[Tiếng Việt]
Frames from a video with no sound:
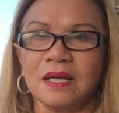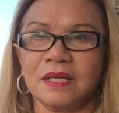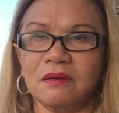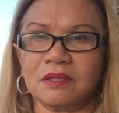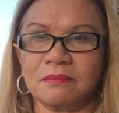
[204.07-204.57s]

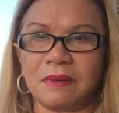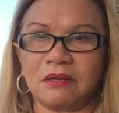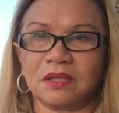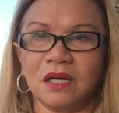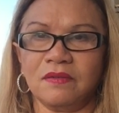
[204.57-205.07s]
nếu trận
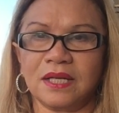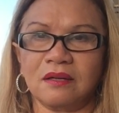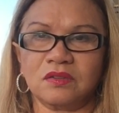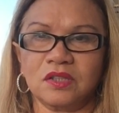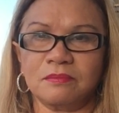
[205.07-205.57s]
bão tới với
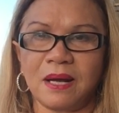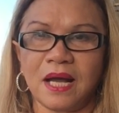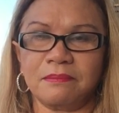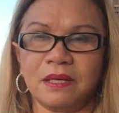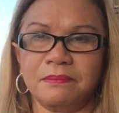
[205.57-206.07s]
cao
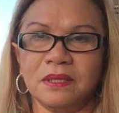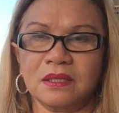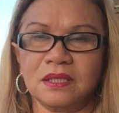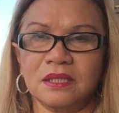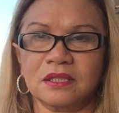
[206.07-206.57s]
ba mà
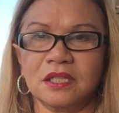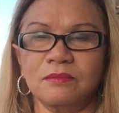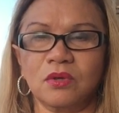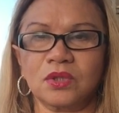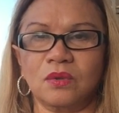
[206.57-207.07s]
thì nó
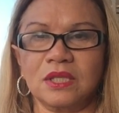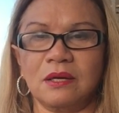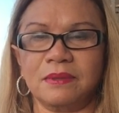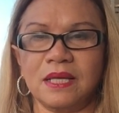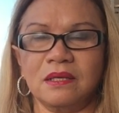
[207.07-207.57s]
tới một cái chỗ
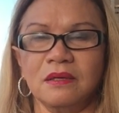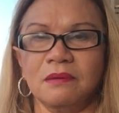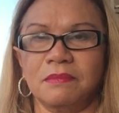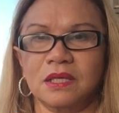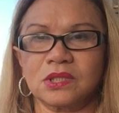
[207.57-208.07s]
nào mà
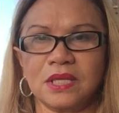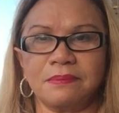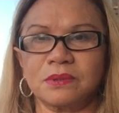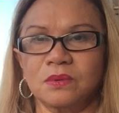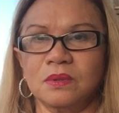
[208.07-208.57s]
nó
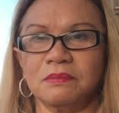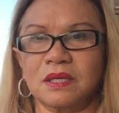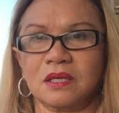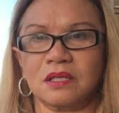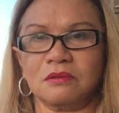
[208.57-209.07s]
đáp xuống
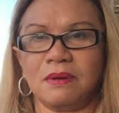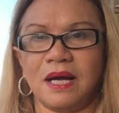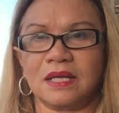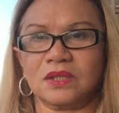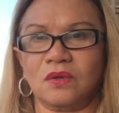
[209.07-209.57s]
mà
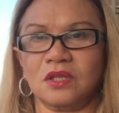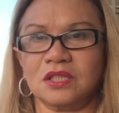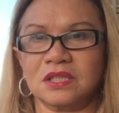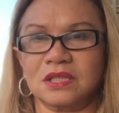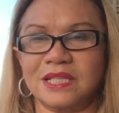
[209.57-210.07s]
ba là chỗ đó
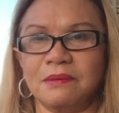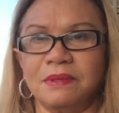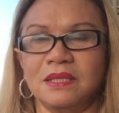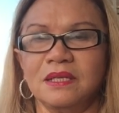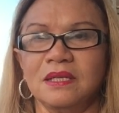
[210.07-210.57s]
sẽ sẽ
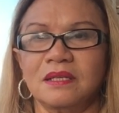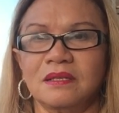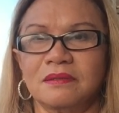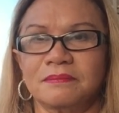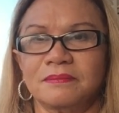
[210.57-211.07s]
bị
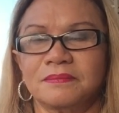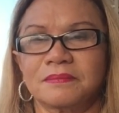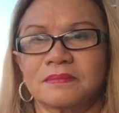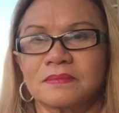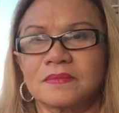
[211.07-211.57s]
um,
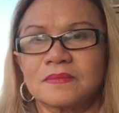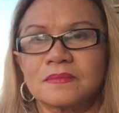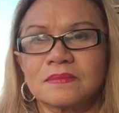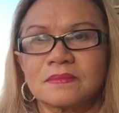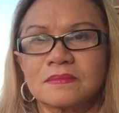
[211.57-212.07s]

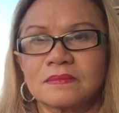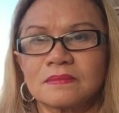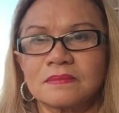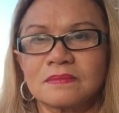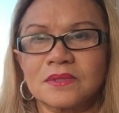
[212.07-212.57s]

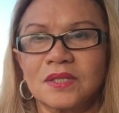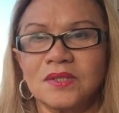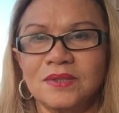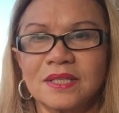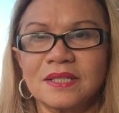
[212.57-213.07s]
Ừ, có
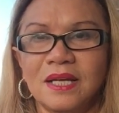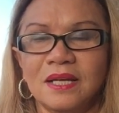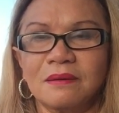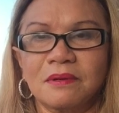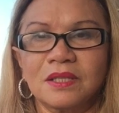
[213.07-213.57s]
nhiều vấn
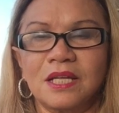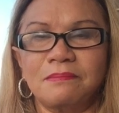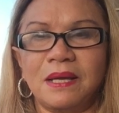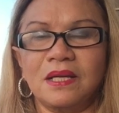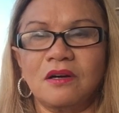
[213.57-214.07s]
đề có thể
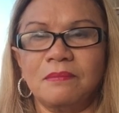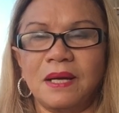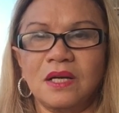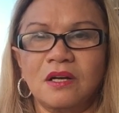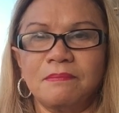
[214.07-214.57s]
máy gói
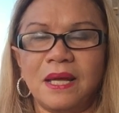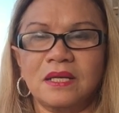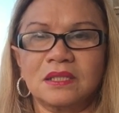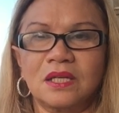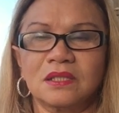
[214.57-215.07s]
máy gói bay
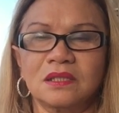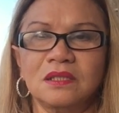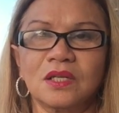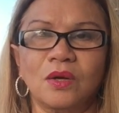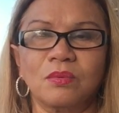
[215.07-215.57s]
có thể
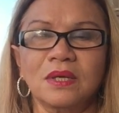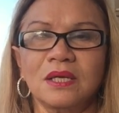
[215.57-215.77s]
nước lụt